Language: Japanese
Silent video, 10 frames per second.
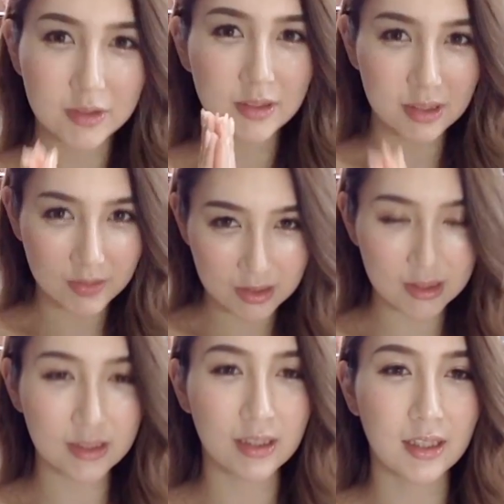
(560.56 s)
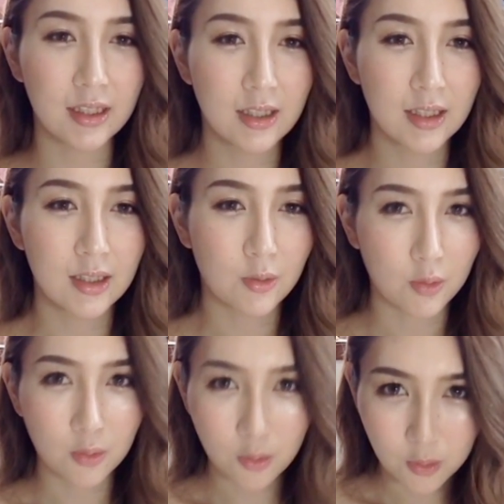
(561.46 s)
ちそうさまです。
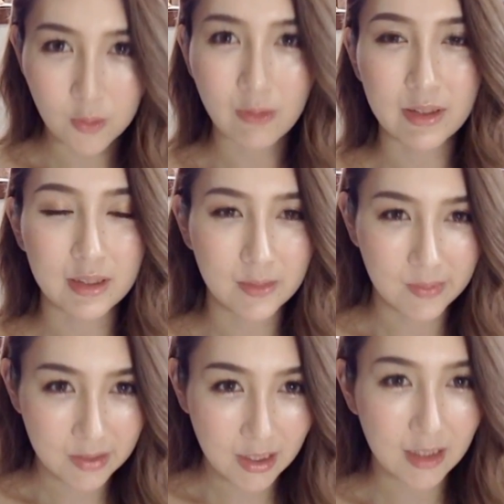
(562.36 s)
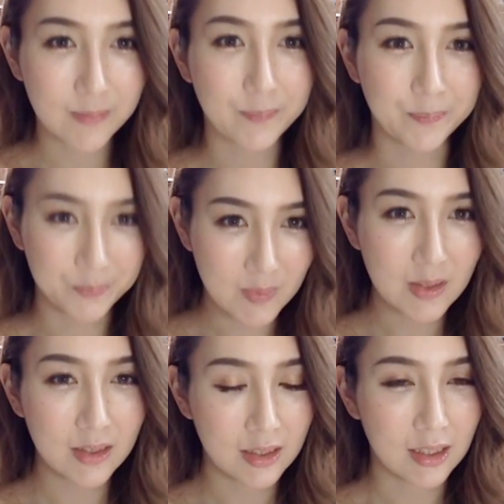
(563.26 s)
このご恩は忘れません。あ
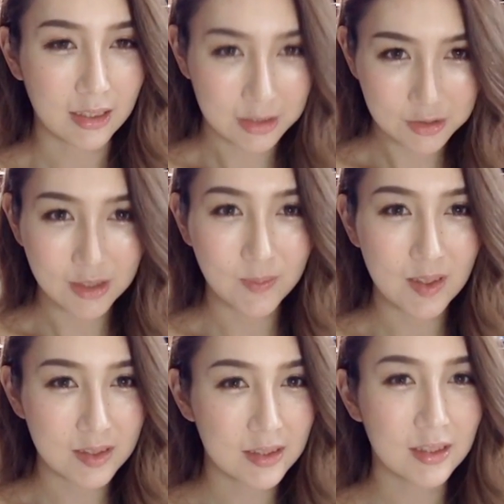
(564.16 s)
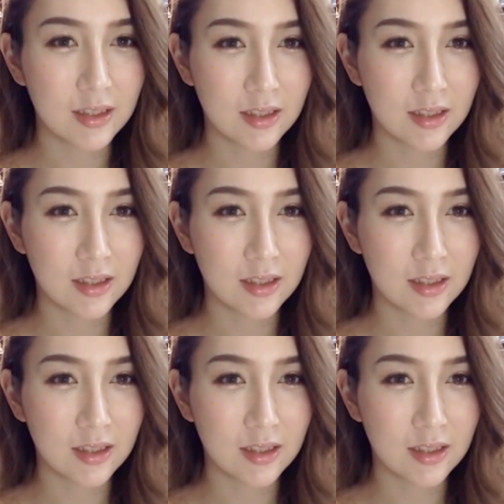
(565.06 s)
りがとうございます。